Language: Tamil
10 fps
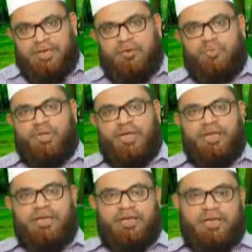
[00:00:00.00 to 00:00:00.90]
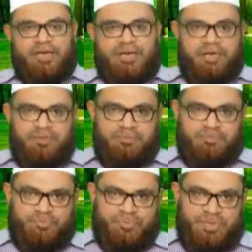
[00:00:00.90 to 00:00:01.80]
கடுமையான நெருக்கடிகளும்
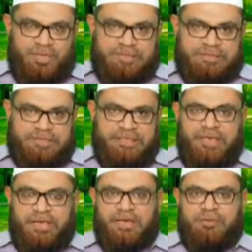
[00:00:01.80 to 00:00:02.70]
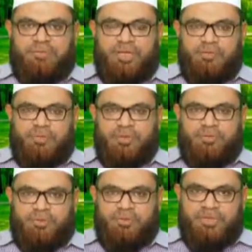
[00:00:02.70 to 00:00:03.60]
சிக்கல்களும்
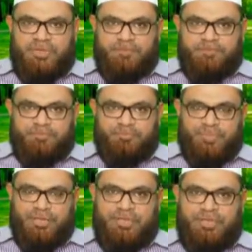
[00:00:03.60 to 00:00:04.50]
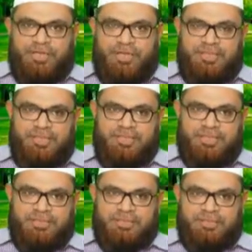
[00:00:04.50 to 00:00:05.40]
ஏற்படும் என்பதை இந்த
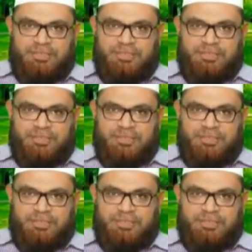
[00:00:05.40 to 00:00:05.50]
ஹதீஸின்